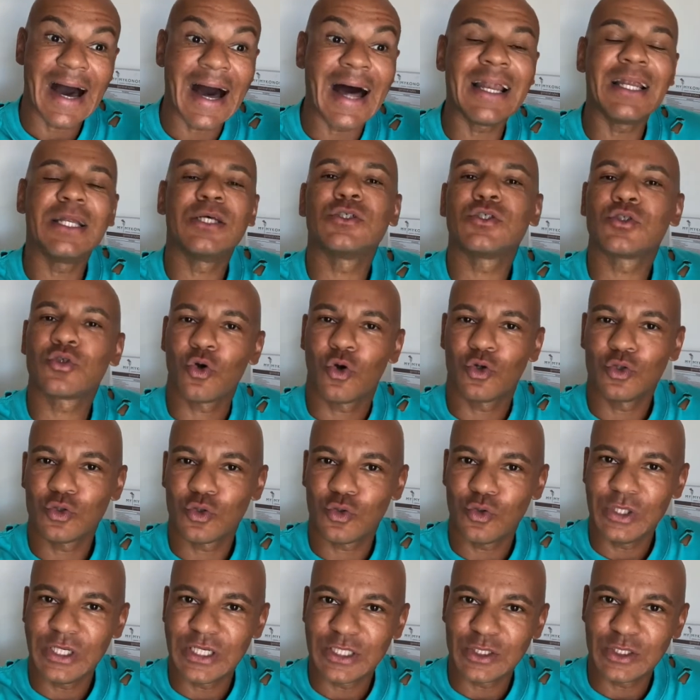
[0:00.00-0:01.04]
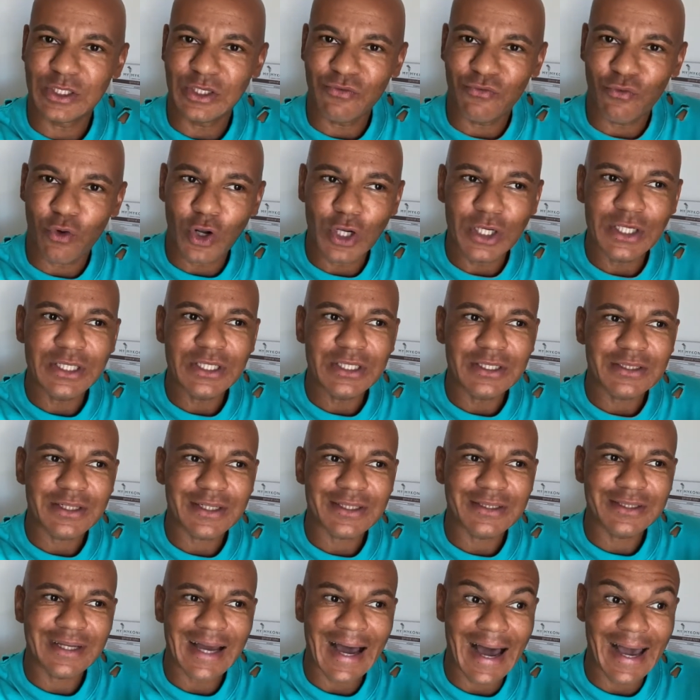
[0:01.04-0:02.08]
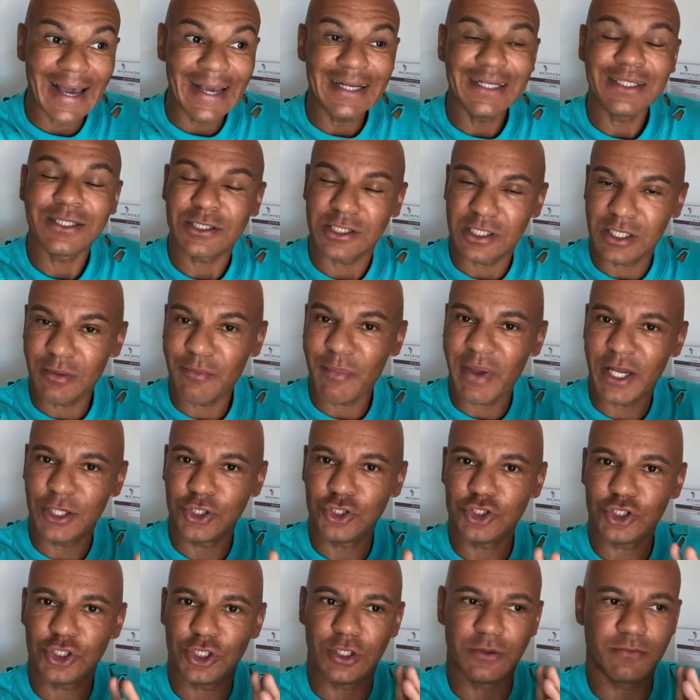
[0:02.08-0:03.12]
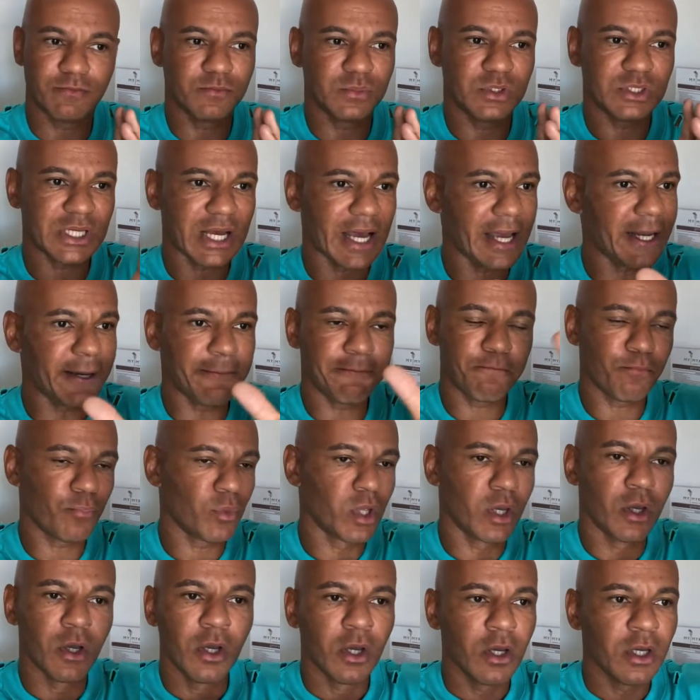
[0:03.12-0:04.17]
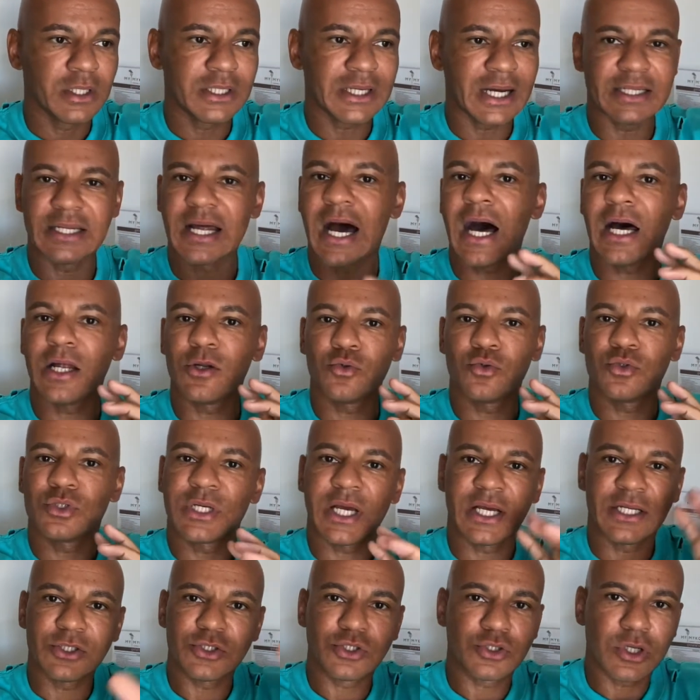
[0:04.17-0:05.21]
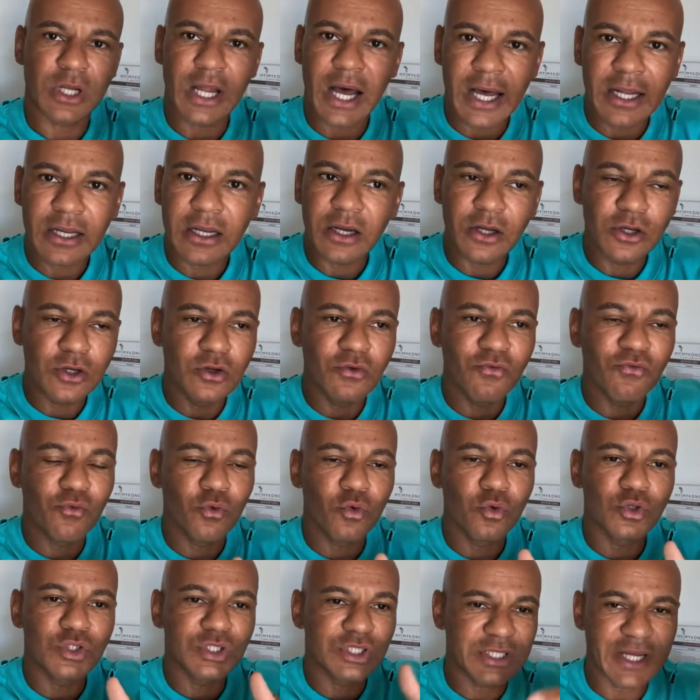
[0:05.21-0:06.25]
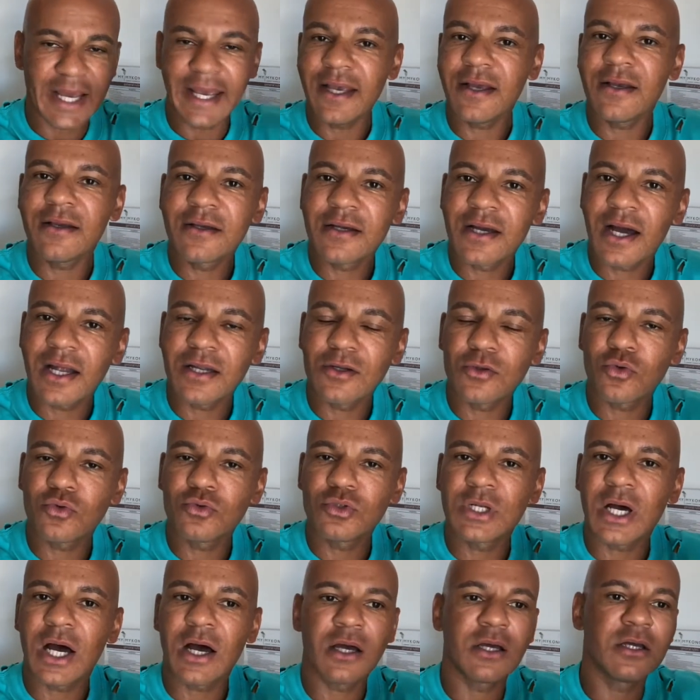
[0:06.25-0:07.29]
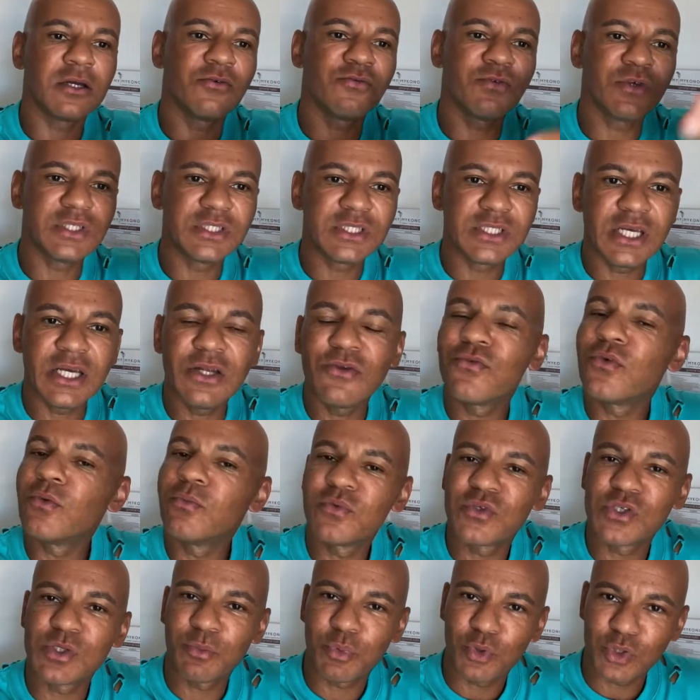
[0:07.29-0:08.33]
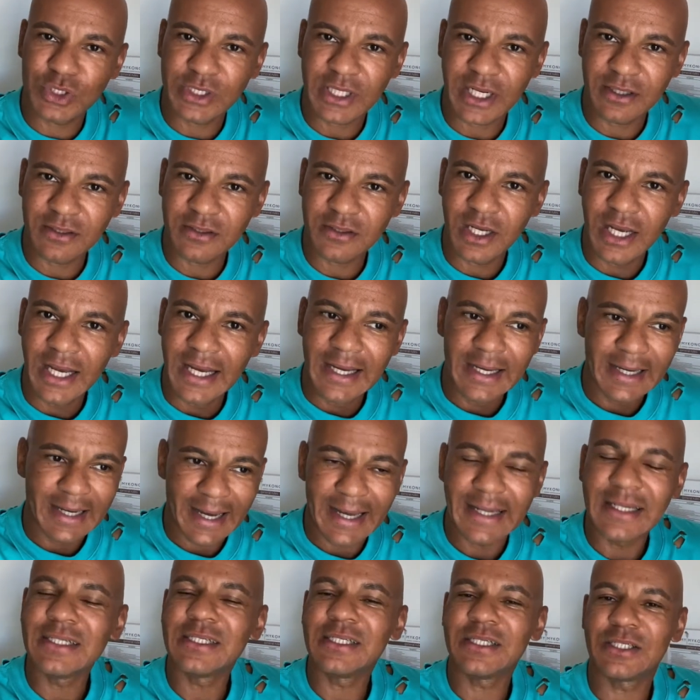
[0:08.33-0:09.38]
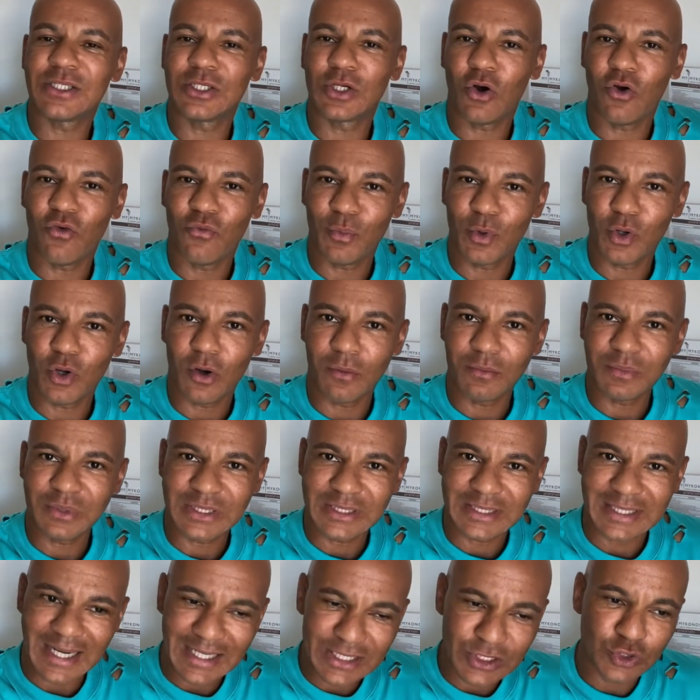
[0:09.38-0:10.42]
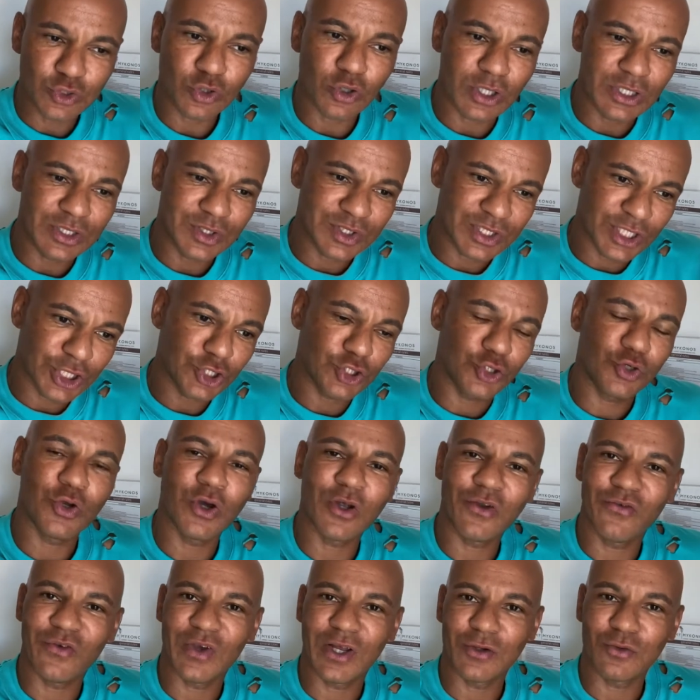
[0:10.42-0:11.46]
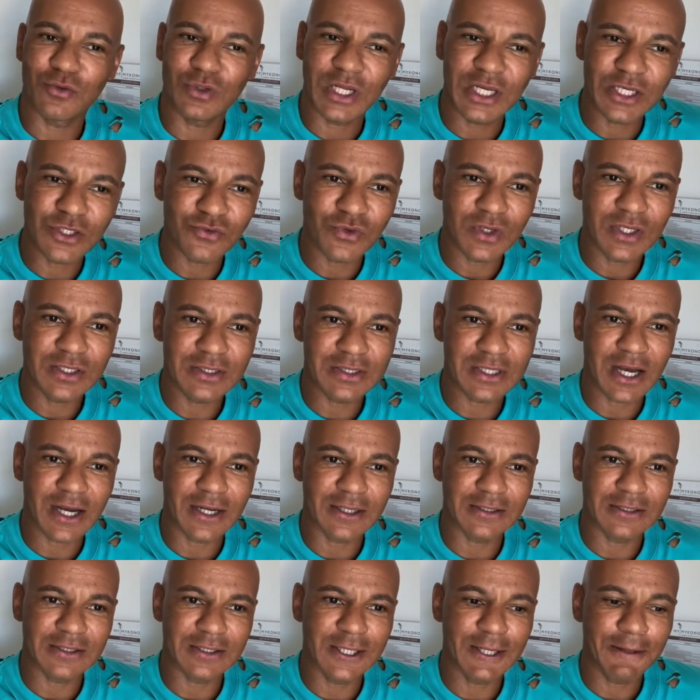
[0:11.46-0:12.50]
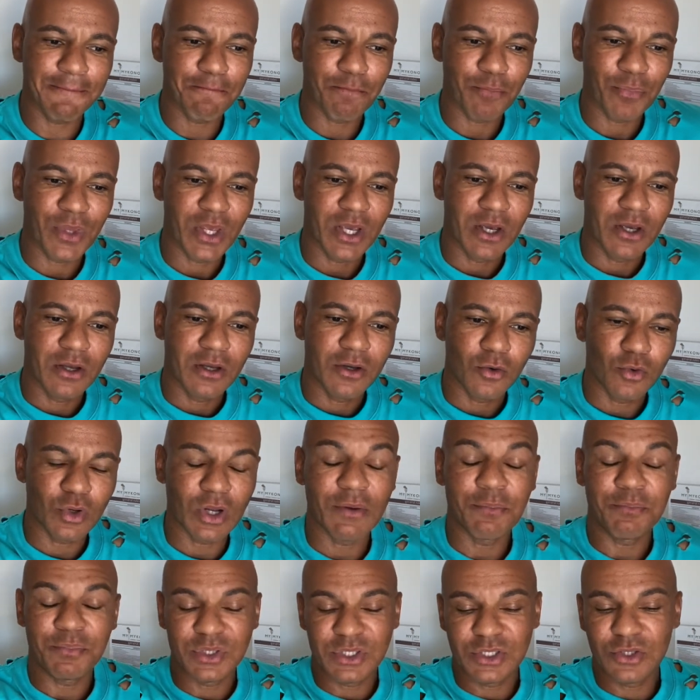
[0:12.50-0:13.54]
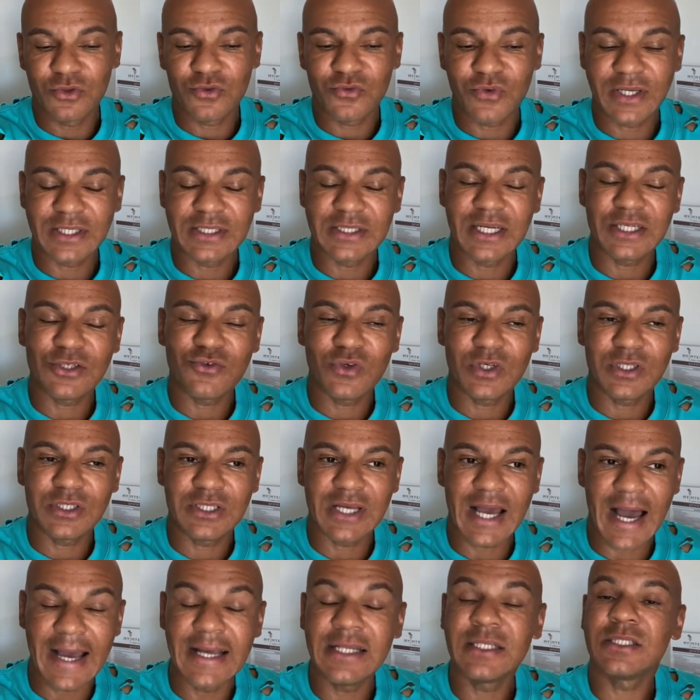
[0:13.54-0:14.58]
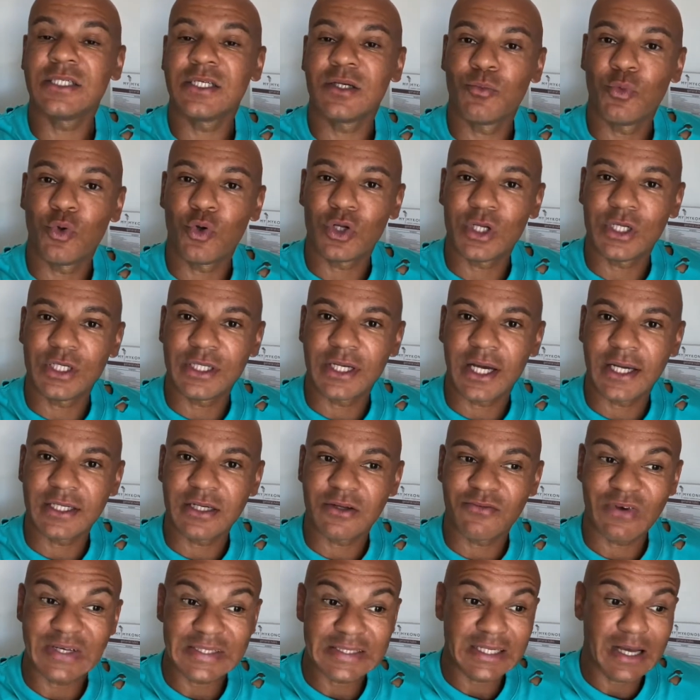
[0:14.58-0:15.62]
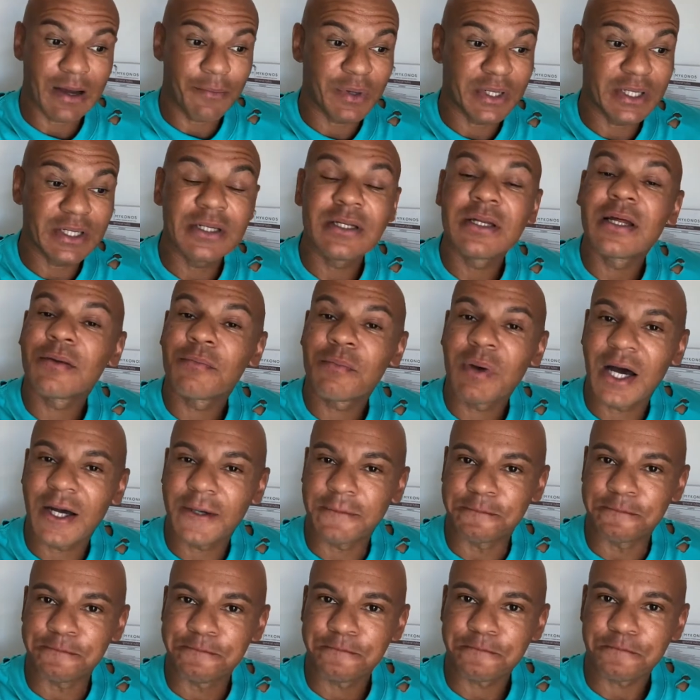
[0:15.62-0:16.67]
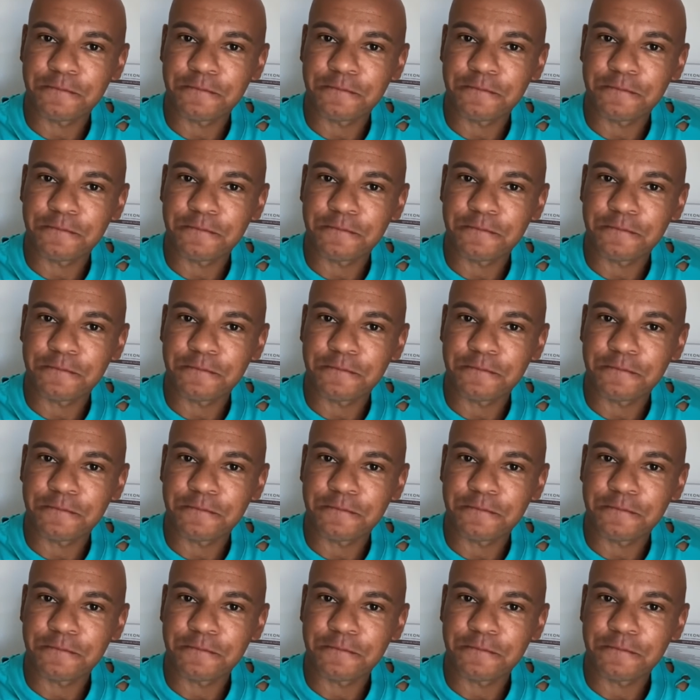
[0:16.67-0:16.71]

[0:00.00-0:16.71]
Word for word: alles kontrollieren. Sie wollen nicht, dass der einzelne Mensch sein Cardano, sein Solana irgendwo staken kann und da irgendwie 10, 15 Prozent Rendite drauf bekommt. Das soll zerstört werden. Und deswegen sagen sie, oder beziehungsweise deswegen ist die einzige Möglichkeit dann, was kann man denn dann machen?